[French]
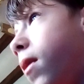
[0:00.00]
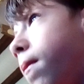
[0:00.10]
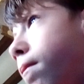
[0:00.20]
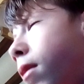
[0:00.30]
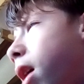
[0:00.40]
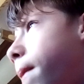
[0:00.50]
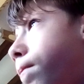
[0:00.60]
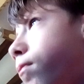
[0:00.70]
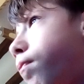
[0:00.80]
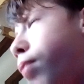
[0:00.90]
Mais
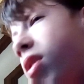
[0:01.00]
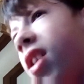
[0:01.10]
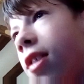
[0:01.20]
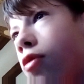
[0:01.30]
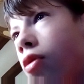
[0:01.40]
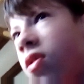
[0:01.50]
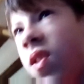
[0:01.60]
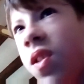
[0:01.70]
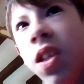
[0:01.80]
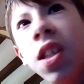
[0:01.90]
peut-être que
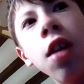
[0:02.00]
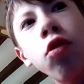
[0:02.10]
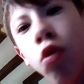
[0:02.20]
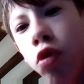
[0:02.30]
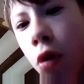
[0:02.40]
d'ici quelques